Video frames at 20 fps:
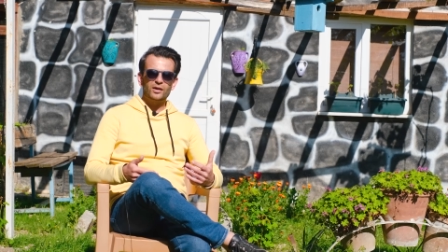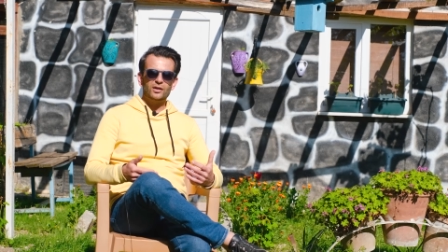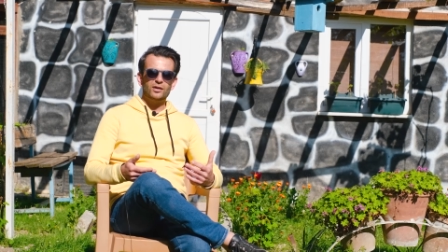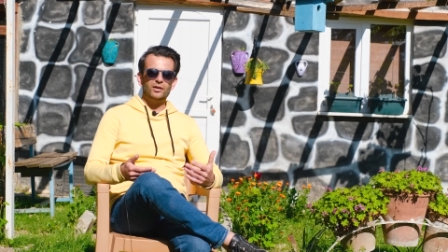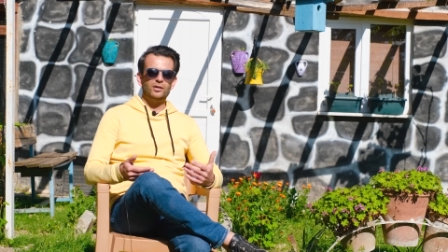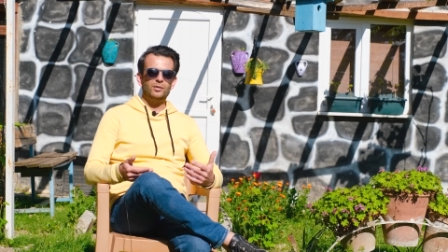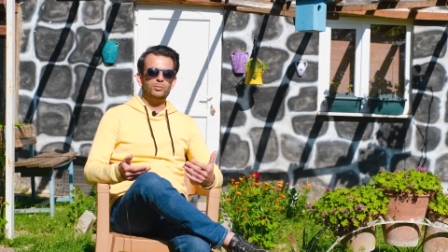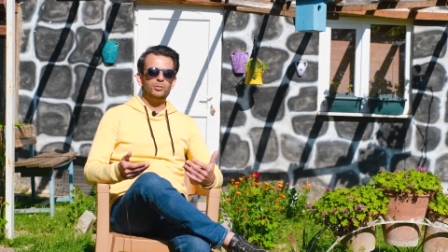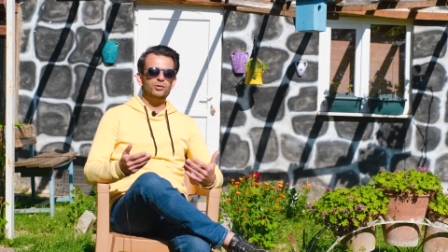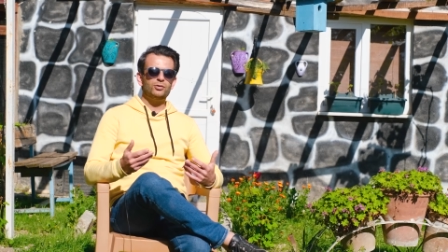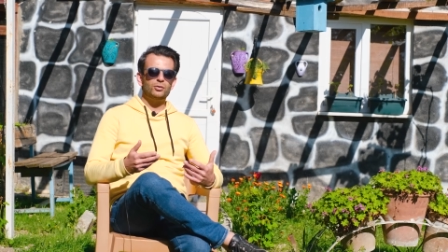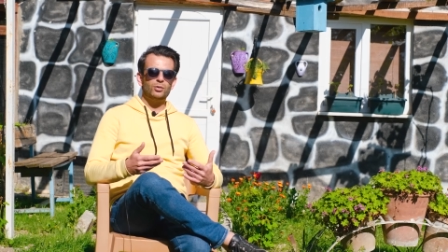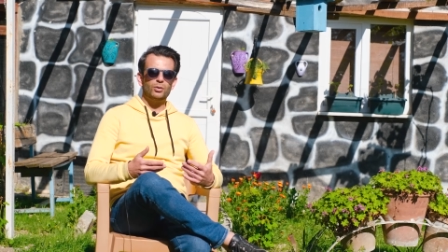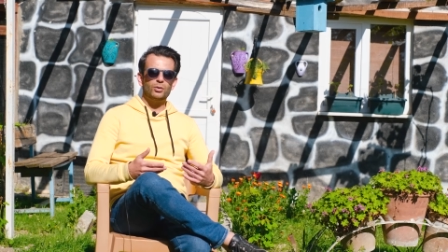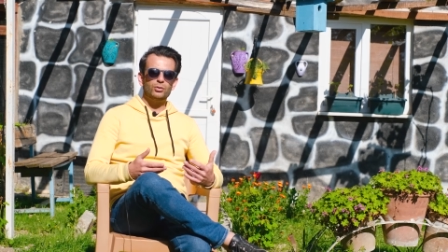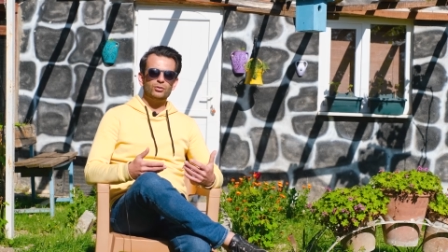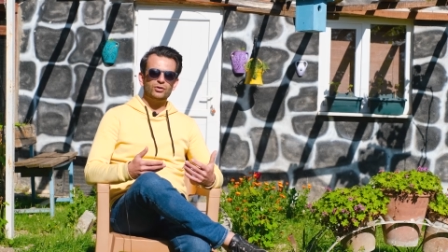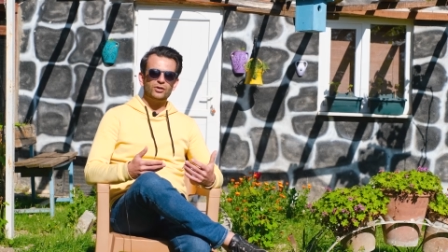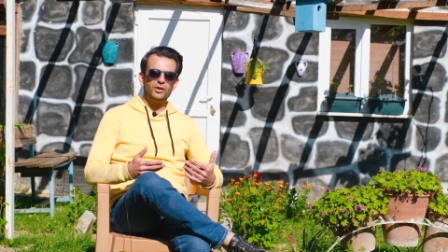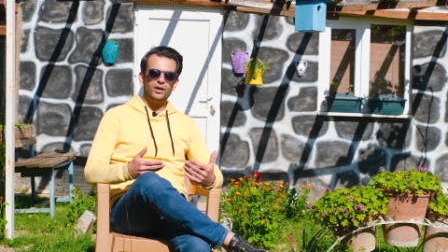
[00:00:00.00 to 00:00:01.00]
e,
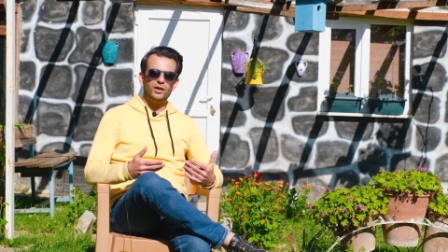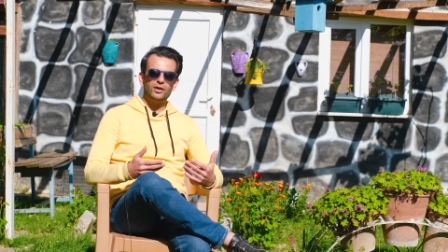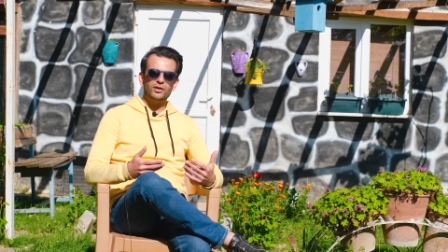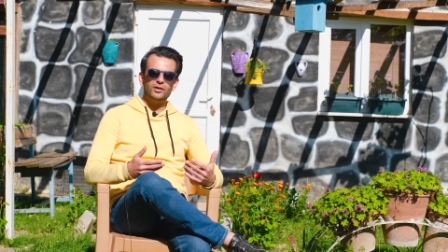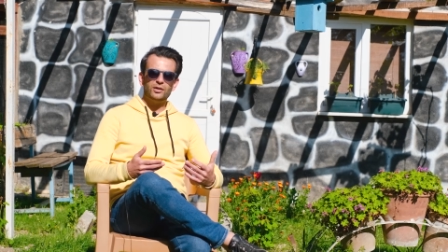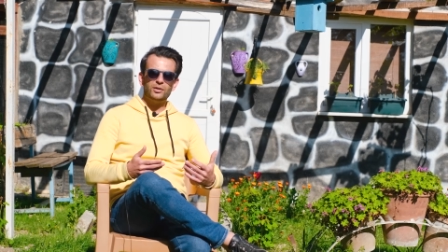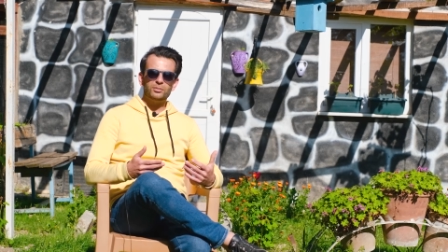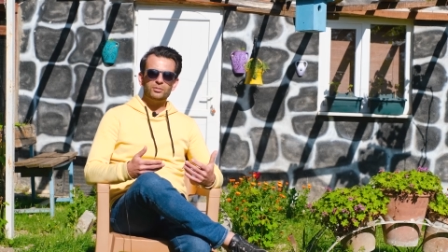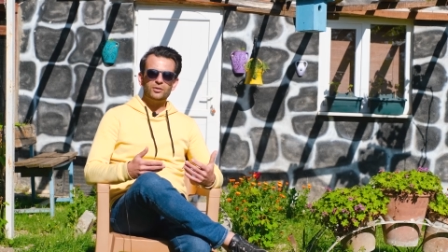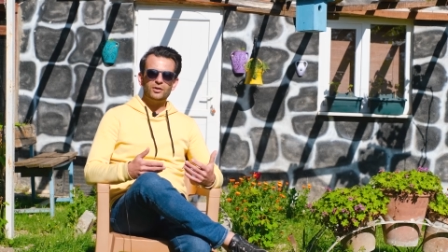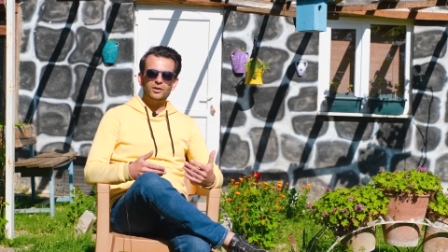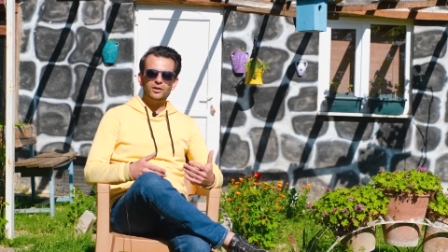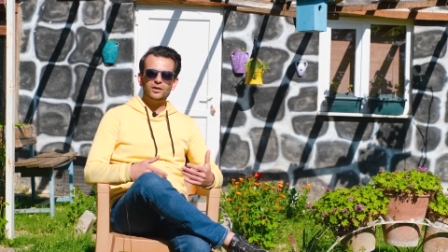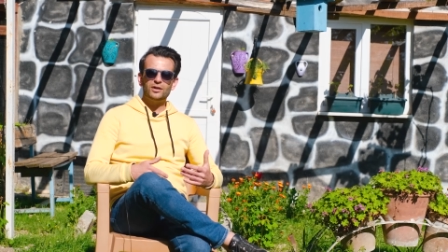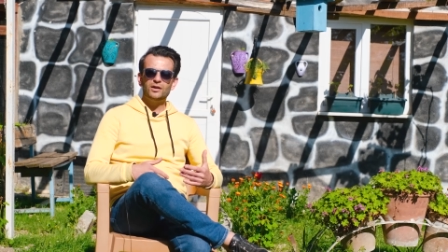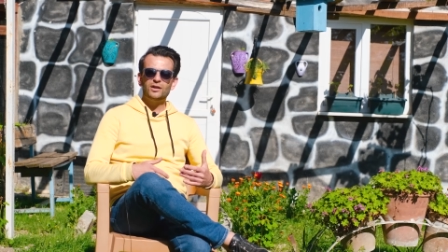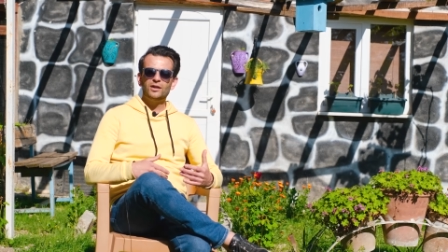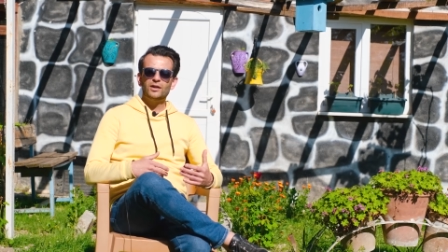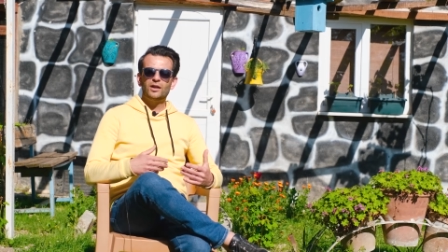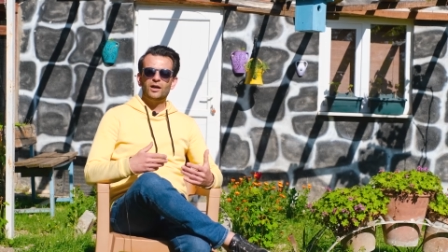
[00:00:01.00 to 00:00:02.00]
psikolojik
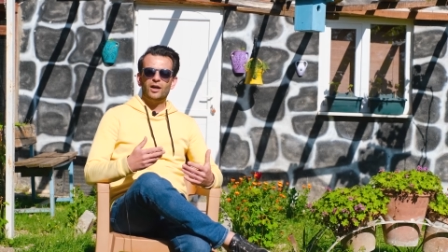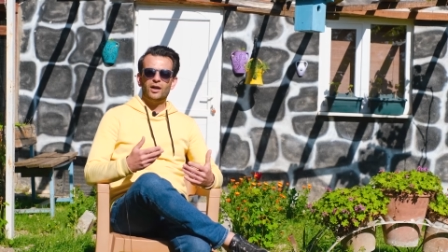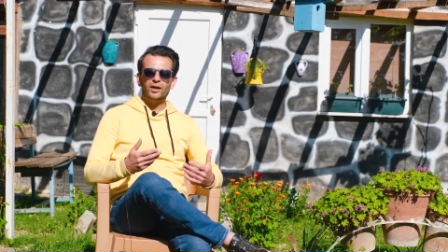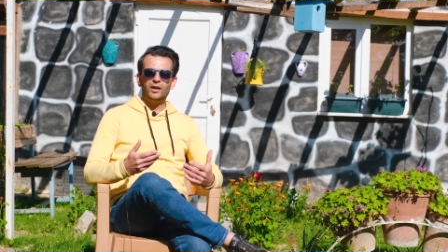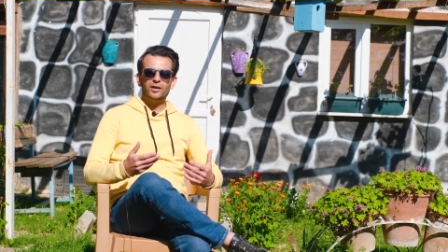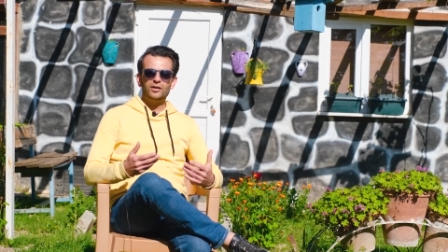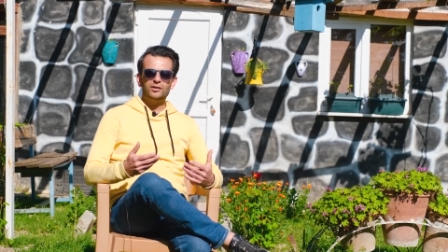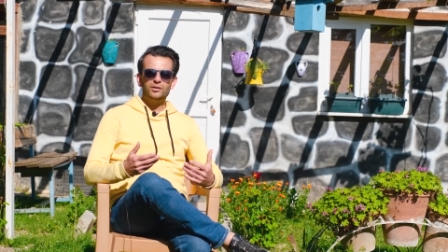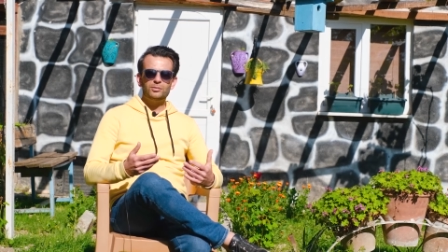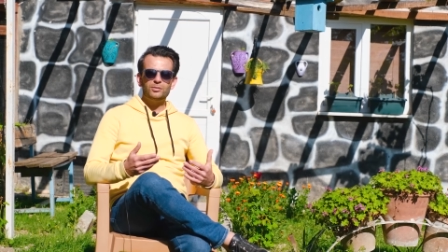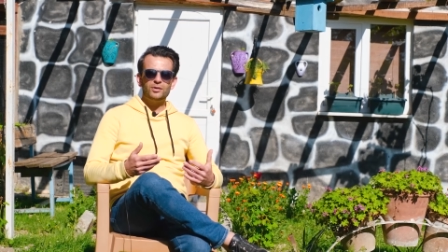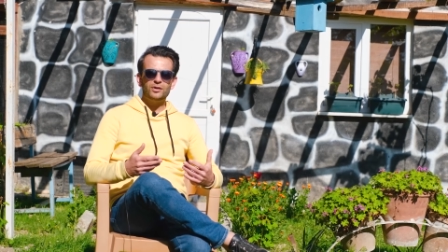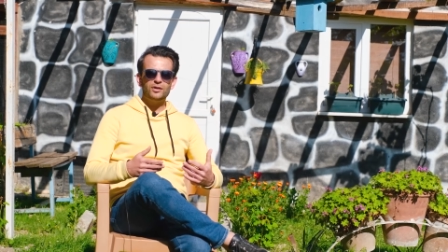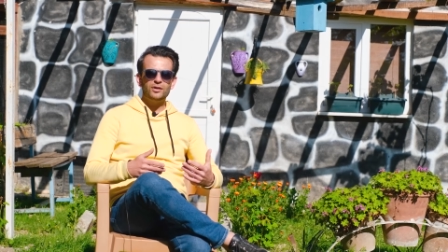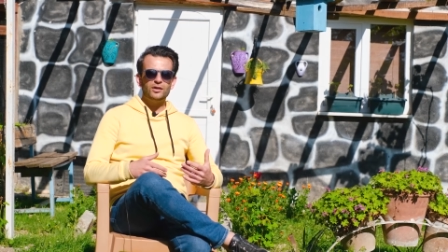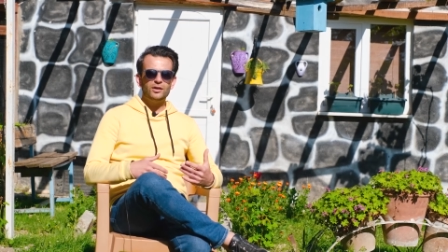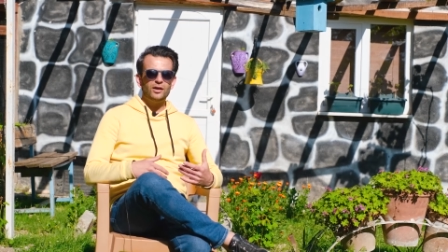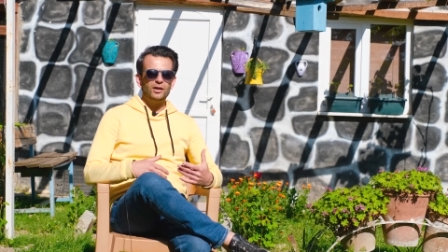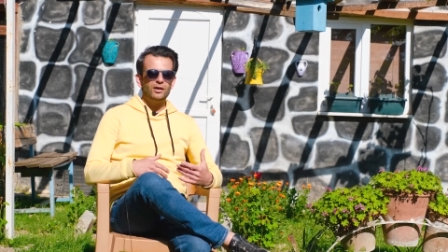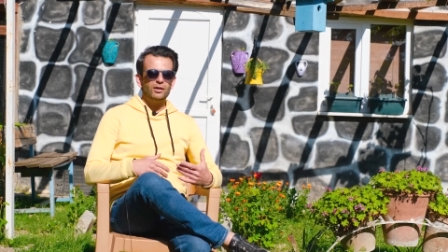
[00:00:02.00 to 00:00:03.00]
anlamda hayatımın